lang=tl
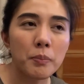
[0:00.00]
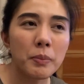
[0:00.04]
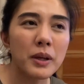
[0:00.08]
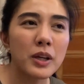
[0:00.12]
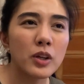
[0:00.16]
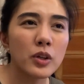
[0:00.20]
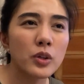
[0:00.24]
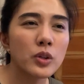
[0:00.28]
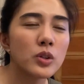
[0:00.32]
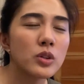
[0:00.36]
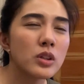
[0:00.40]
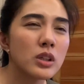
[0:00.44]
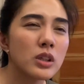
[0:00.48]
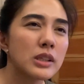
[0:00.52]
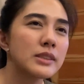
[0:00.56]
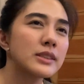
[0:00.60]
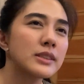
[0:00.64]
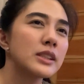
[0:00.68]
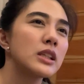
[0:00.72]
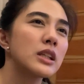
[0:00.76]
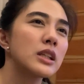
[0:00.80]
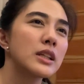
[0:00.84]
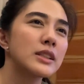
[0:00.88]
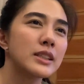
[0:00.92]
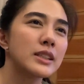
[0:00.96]
pero yun
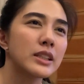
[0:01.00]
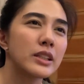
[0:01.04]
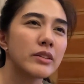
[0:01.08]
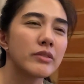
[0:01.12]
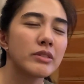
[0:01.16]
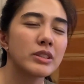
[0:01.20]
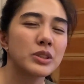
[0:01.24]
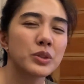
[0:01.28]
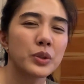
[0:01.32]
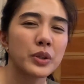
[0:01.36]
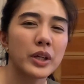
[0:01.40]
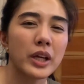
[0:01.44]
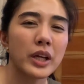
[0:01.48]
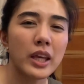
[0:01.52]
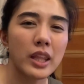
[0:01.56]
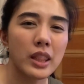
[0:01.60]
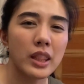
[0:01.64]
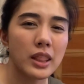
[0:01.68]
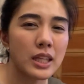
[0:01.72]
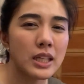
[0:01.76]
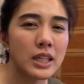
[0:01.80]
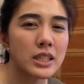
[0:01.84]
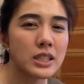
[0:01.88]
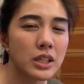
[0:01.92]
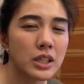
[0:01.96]
kasi nasa Divisoria,
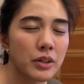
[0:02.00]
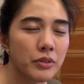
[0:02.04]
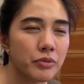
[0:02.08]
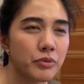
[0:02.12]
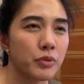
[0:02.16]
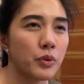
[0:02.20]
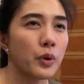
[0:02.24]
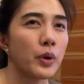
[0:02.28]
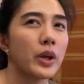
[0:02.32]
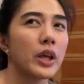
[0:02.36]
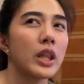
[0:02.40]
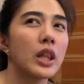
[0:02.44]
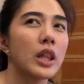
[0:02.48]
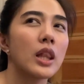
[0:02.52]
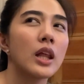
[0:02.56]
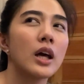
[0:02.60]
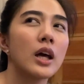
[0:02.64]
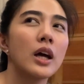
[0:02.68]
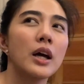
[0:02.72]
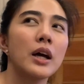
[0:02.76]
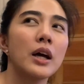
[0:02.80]
hindi siya foil.